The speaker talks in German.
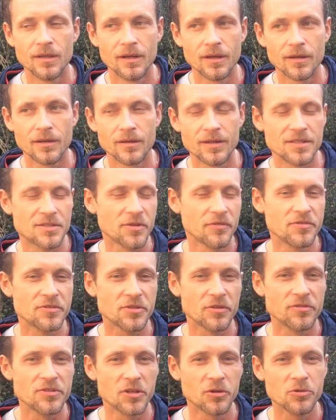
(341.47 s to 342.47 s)
Ja. ja, es
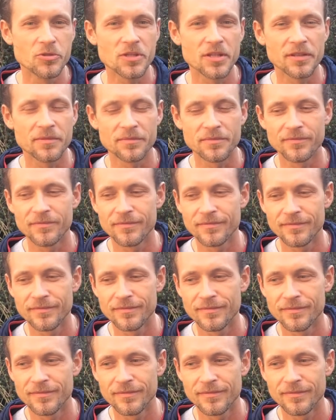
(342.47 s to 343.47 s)
ist sowieso lustig.
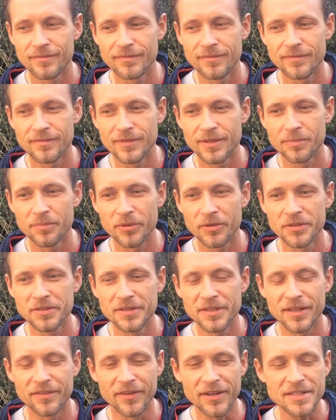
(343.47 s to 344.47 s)
Die
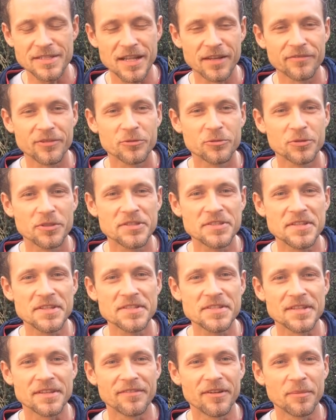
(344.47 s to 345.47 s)
Politiker wechseln einfach nur die
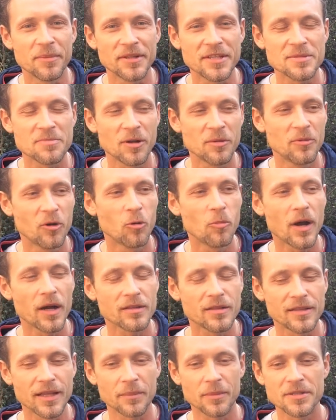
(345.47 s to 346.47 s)
Sitze, wenn man das mal beobachtet.